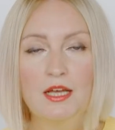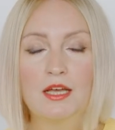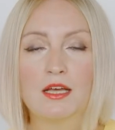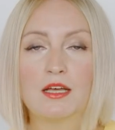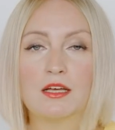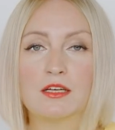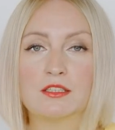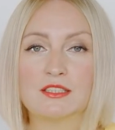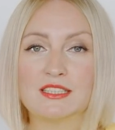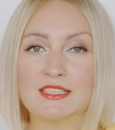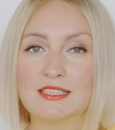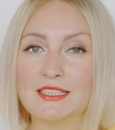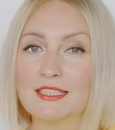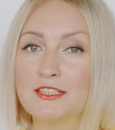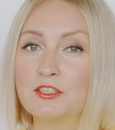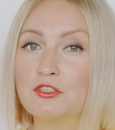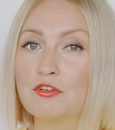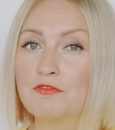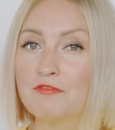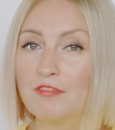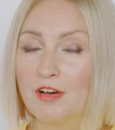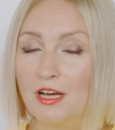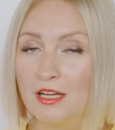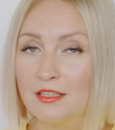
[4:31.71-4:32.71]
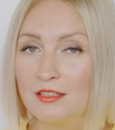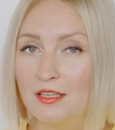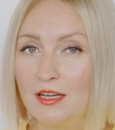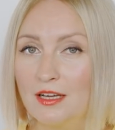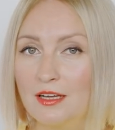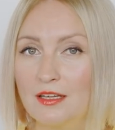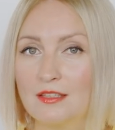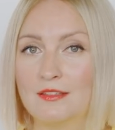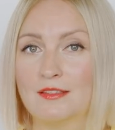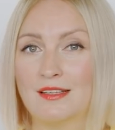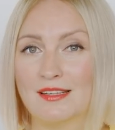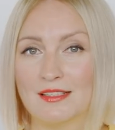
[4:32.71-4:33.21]
E,
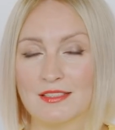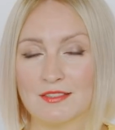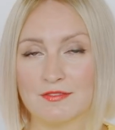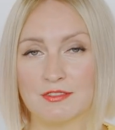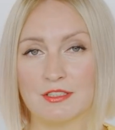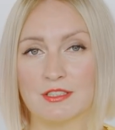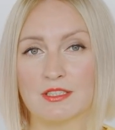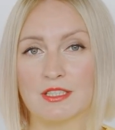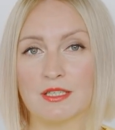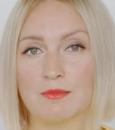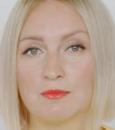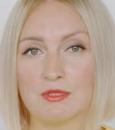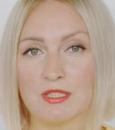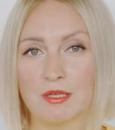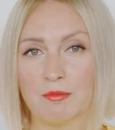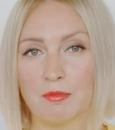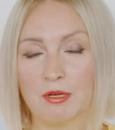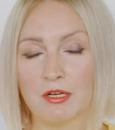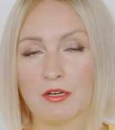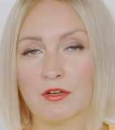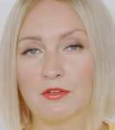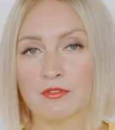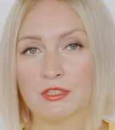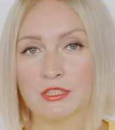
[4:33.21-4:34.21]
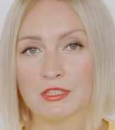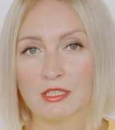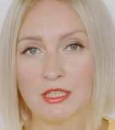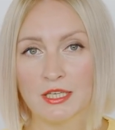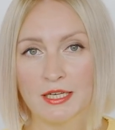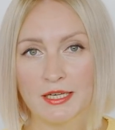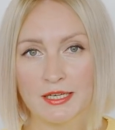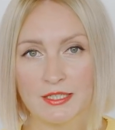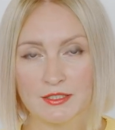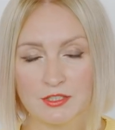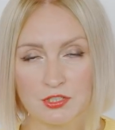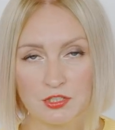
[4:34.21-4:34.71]
sygnowana nazwiskiem samego
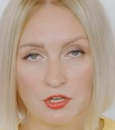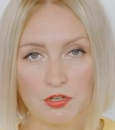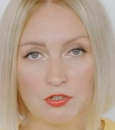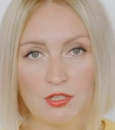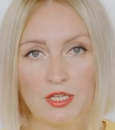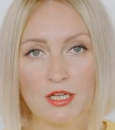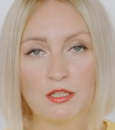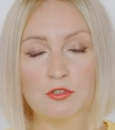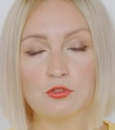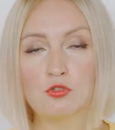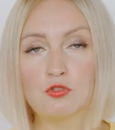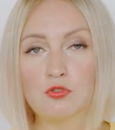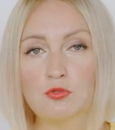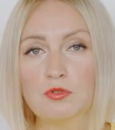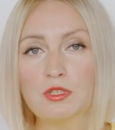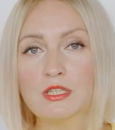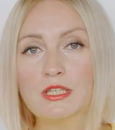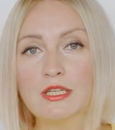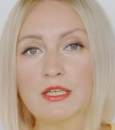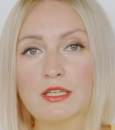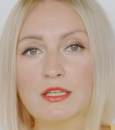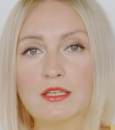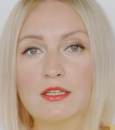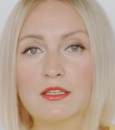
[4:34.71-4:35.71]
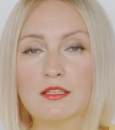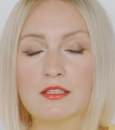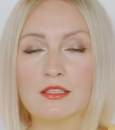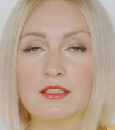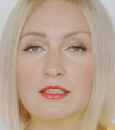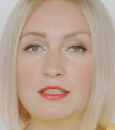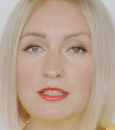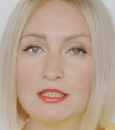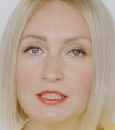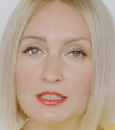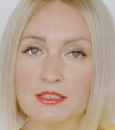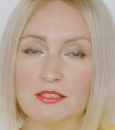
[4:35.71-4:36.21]
Ridleya Scotta, który e,
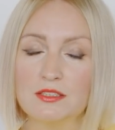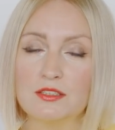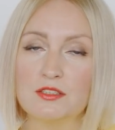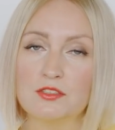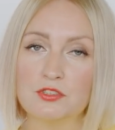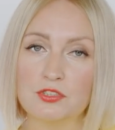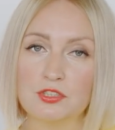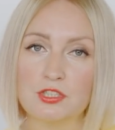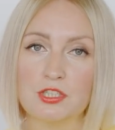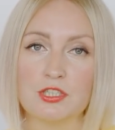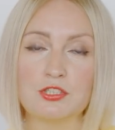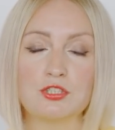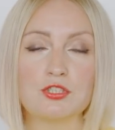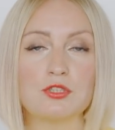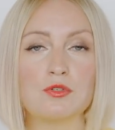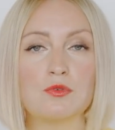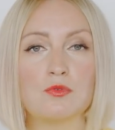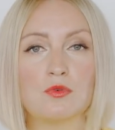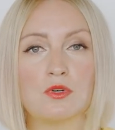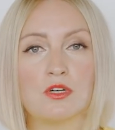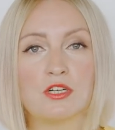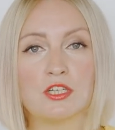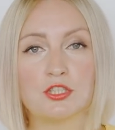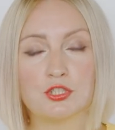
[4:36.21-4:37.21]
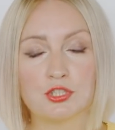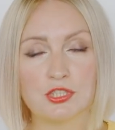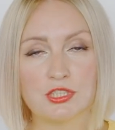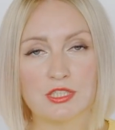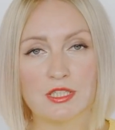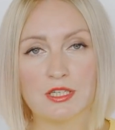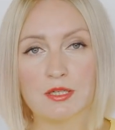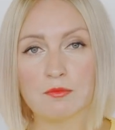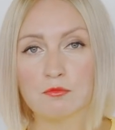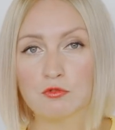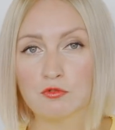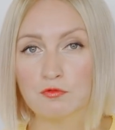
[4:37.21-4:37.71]
jest zresztą
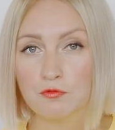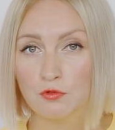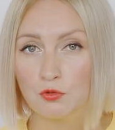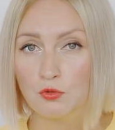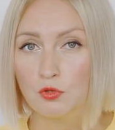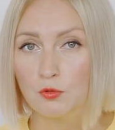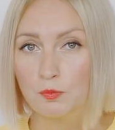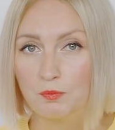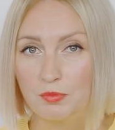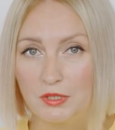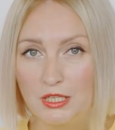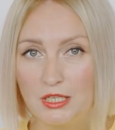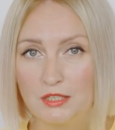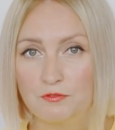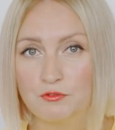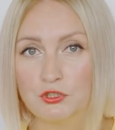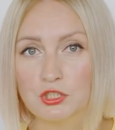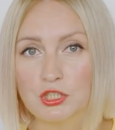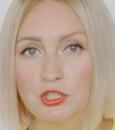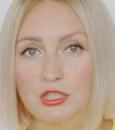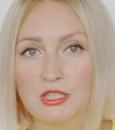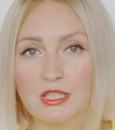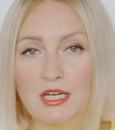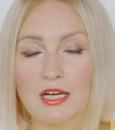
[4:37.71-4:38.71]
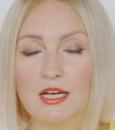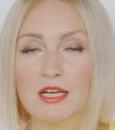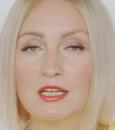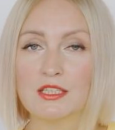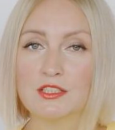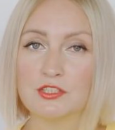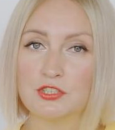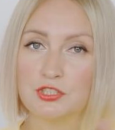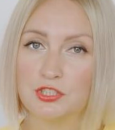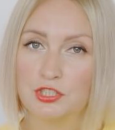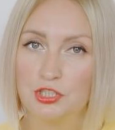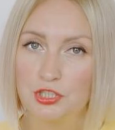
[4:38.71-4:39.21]
reżyserem dwóch pierwszych
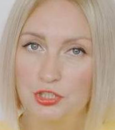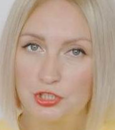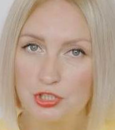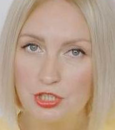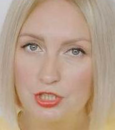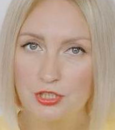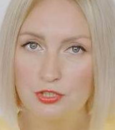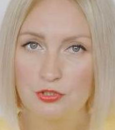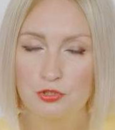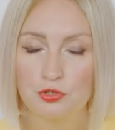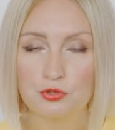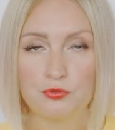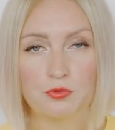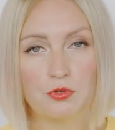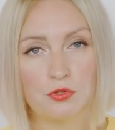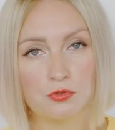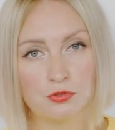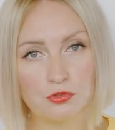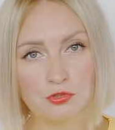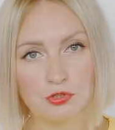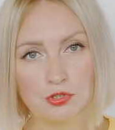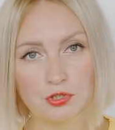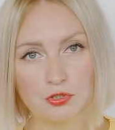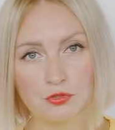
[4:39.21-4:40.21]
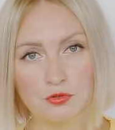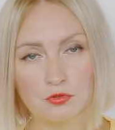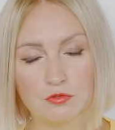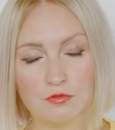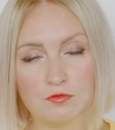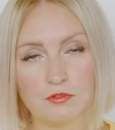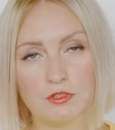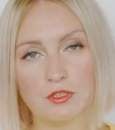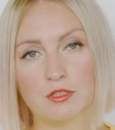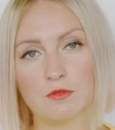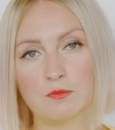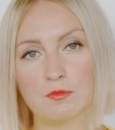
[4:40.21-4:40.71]
z dziesięciu odcinków
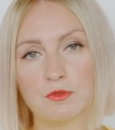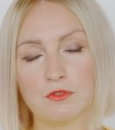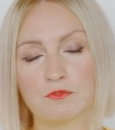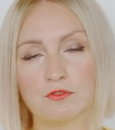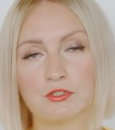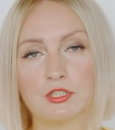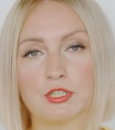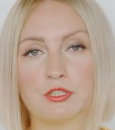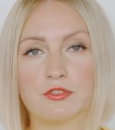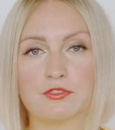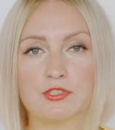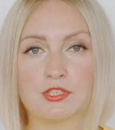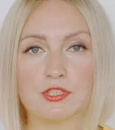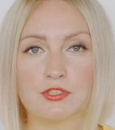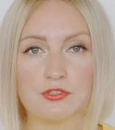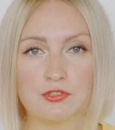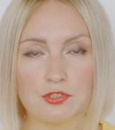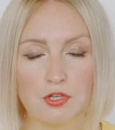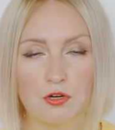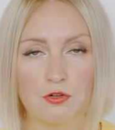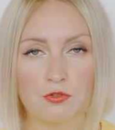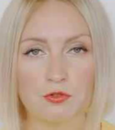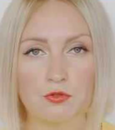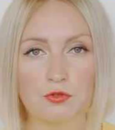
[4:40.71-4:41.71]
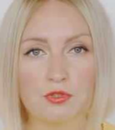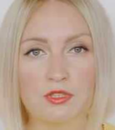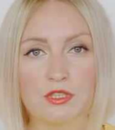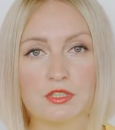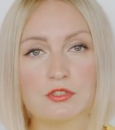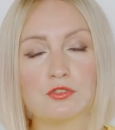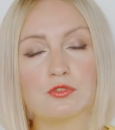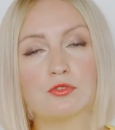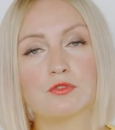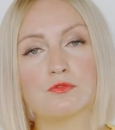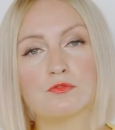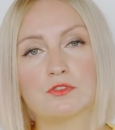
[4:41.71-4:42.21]
tego pierwszego sezonu.
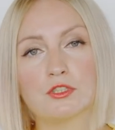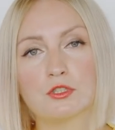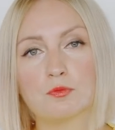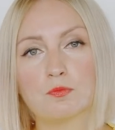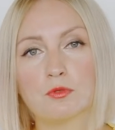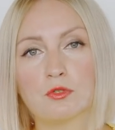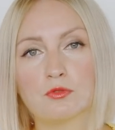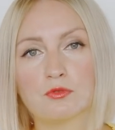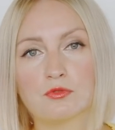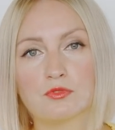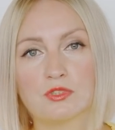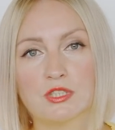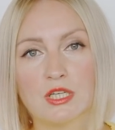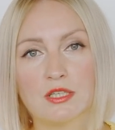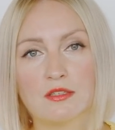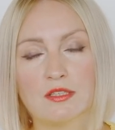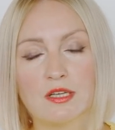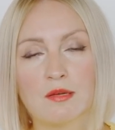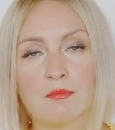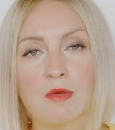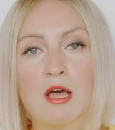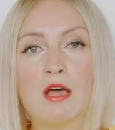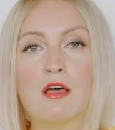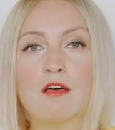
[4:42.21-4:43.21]
Jest również producentem